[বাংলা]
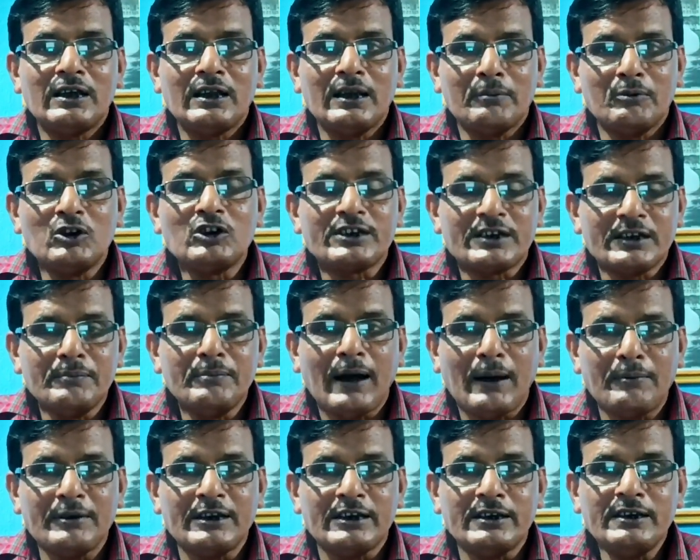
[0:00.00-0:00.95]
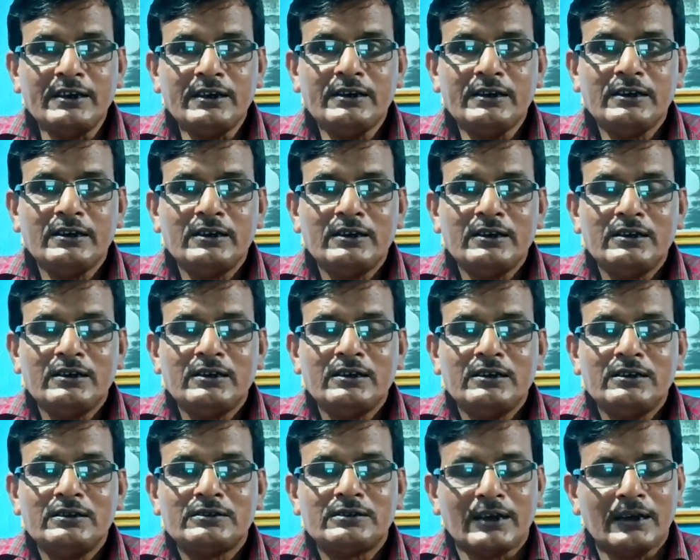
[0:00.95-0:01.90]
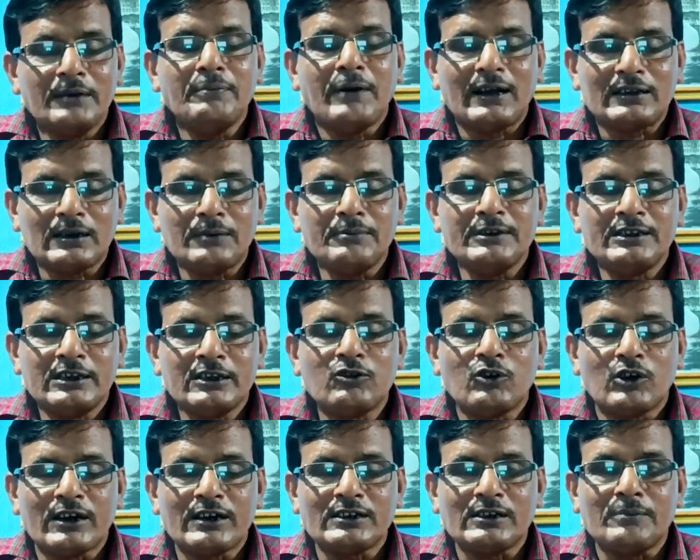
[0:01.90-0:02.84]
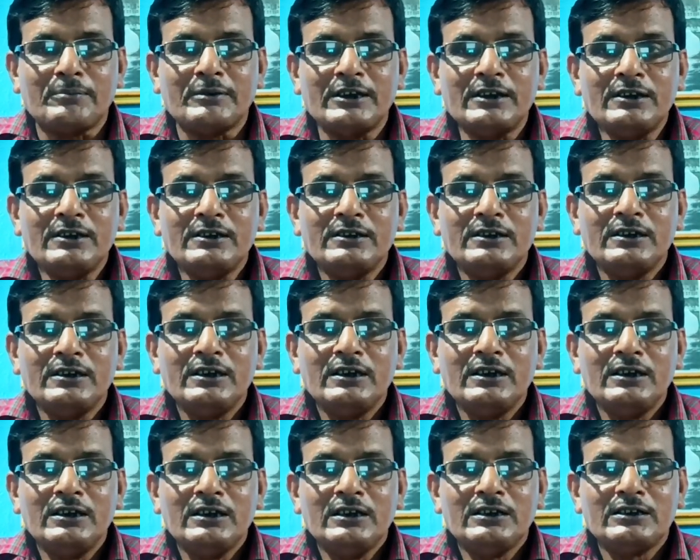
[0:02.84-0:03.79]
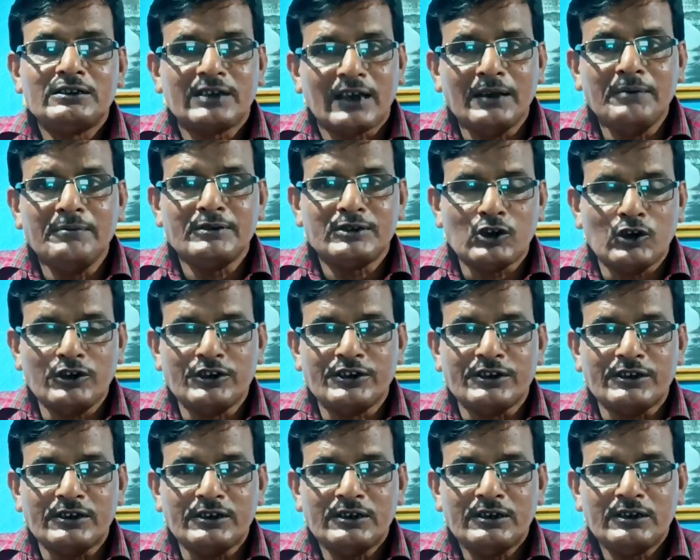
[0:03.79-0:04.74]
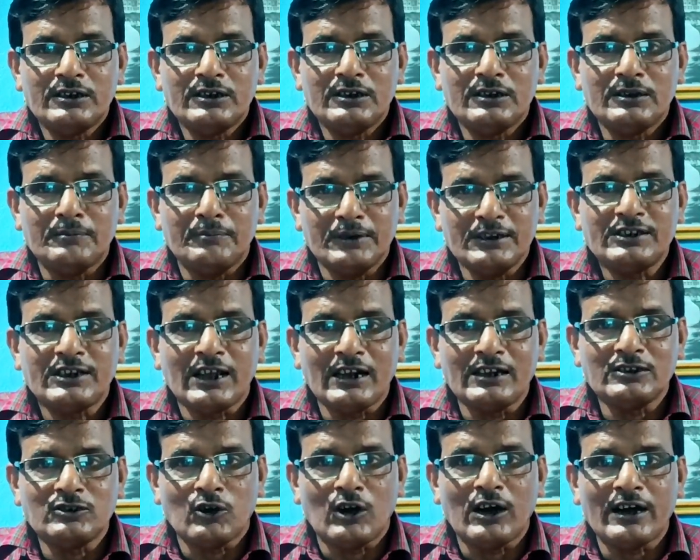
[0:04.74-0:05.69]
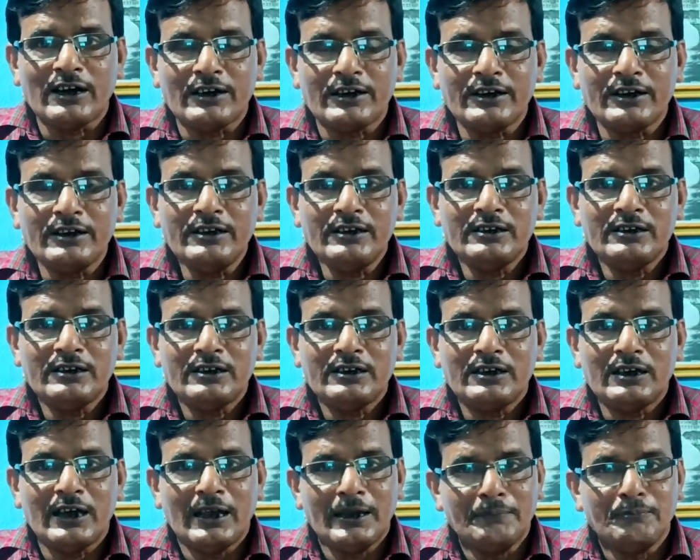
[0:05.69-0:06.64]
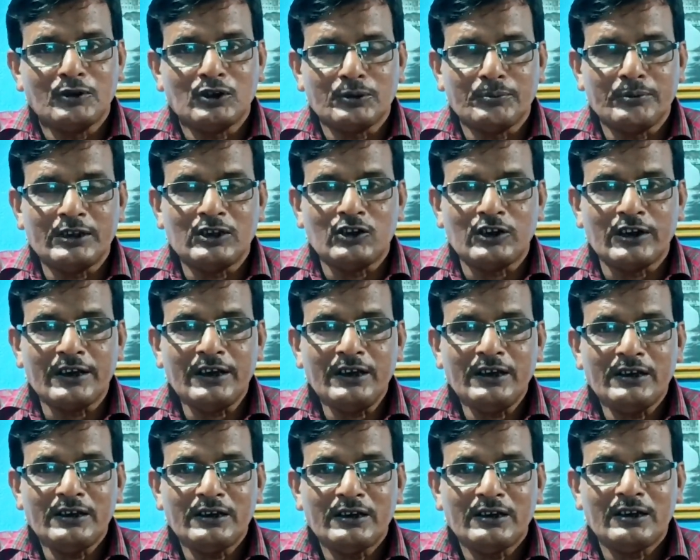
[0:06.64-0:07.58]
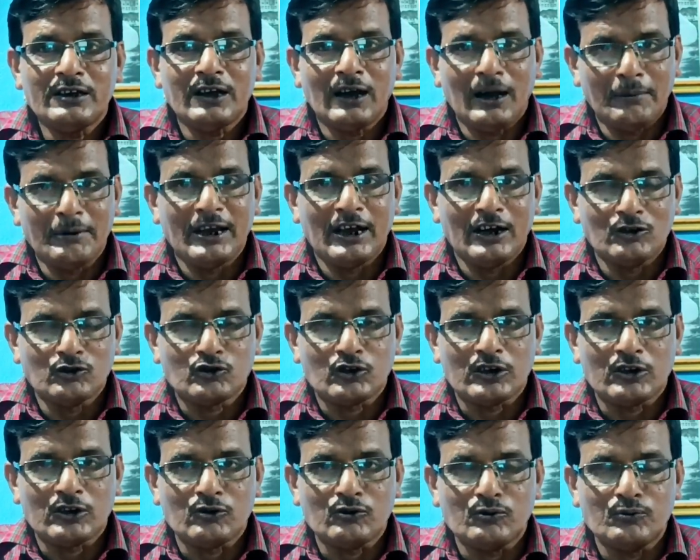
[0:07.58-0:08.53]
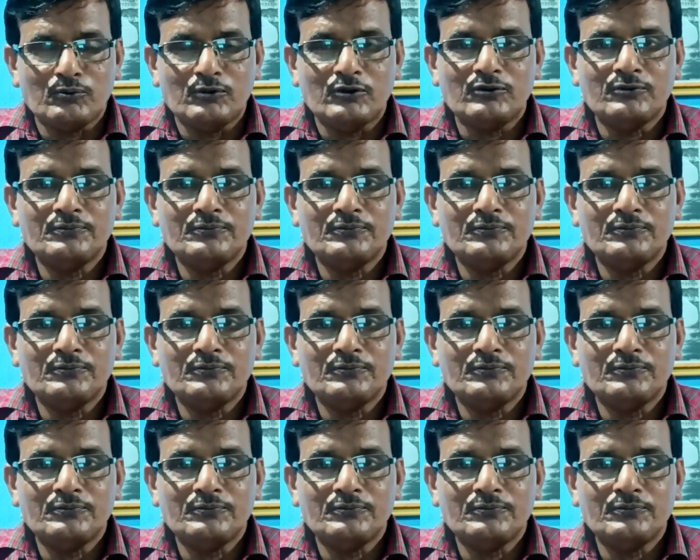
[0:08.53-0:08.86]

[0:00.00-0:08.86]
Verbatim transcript: এবং কিভাবে সেই ভাতা বৃদ্ধি করা যাবে সেই বিষয়টি বিস্তারিত আকারে এই প্রতিবেদনে আমি আলোচনা করব